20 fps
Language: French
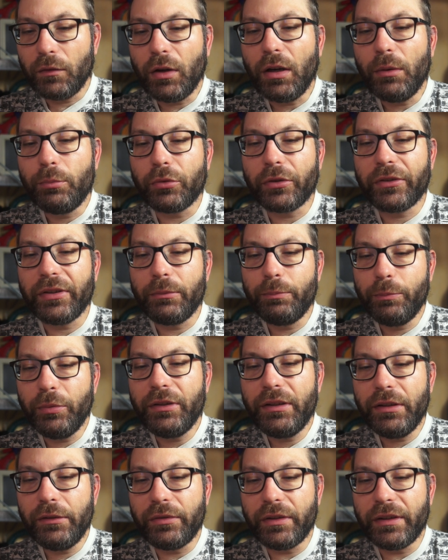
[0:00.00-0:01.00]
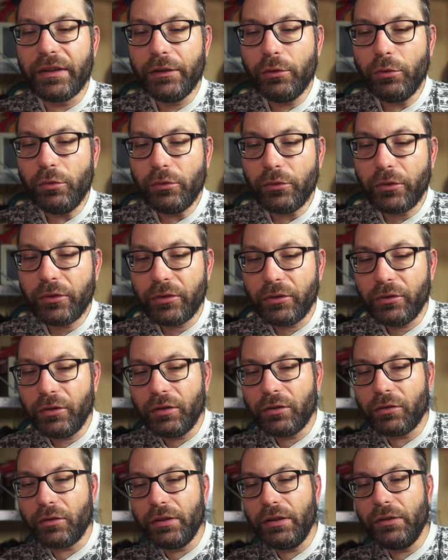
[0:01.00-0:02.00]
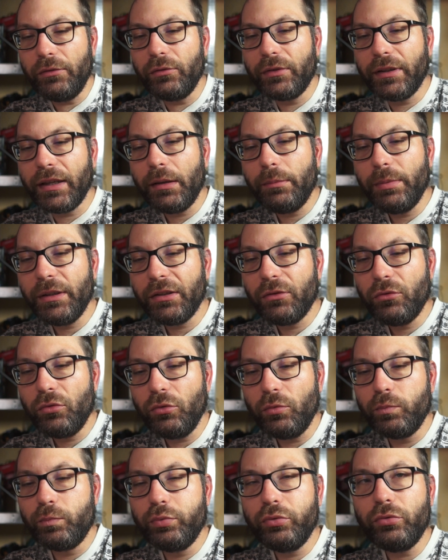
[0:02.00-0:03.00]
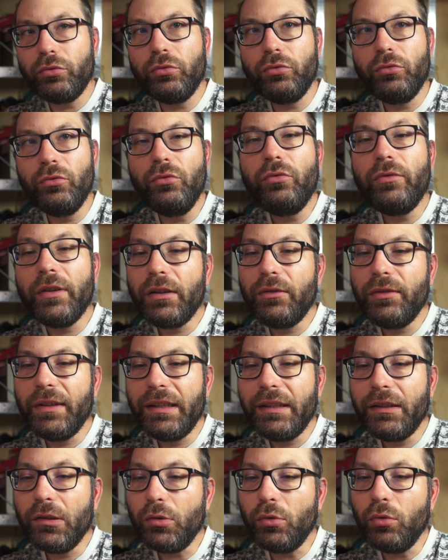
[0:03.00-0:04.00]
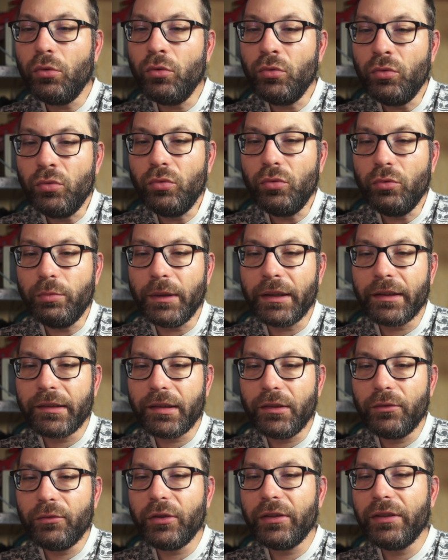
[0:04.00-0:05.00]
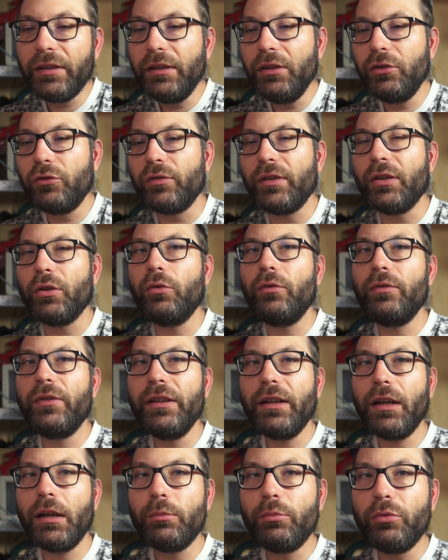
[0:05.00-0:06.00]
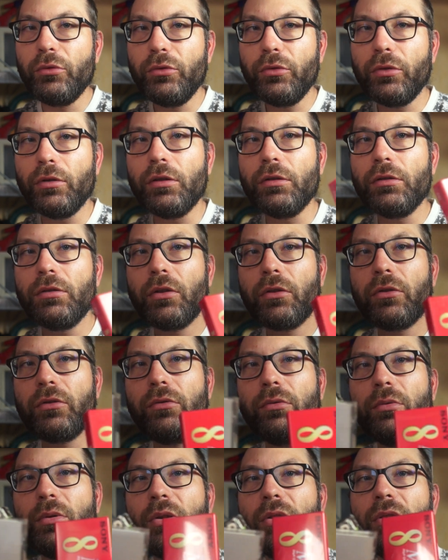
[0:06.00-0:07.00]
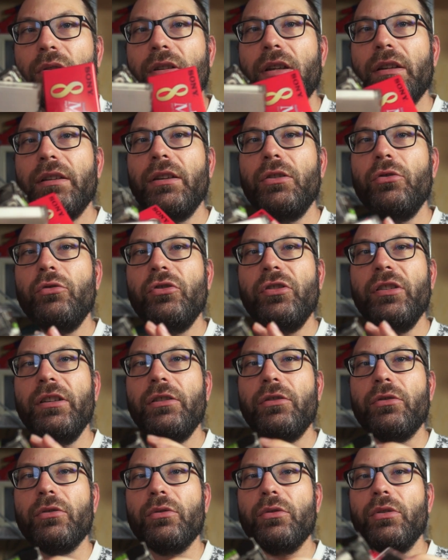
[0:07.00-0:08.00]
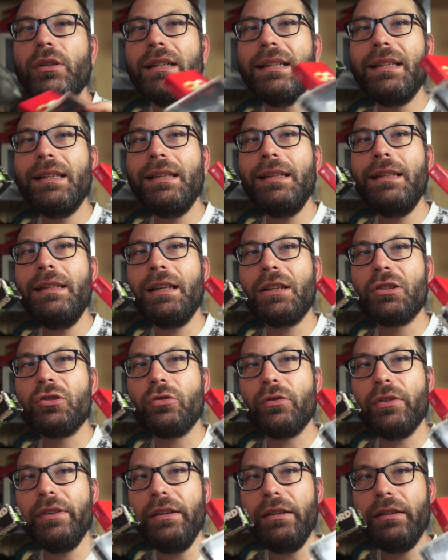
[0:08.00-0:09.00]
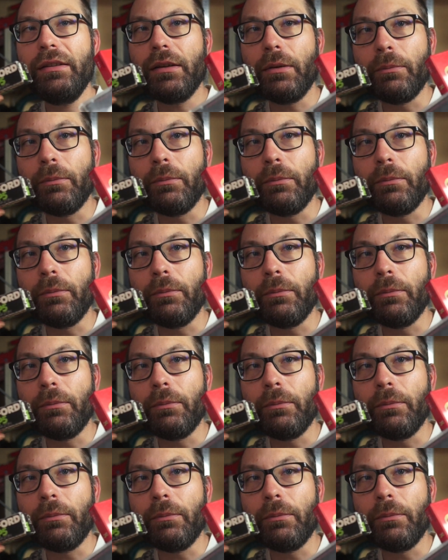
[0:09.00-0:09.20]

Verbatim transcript: Voilà pour cette petite vidéo. On se donne rendez-vous très bientôt pour une nouvelle vidéo où, ben, cette fois-ci, je vais revenir un peu euh, sur l'analogique et l'argentique.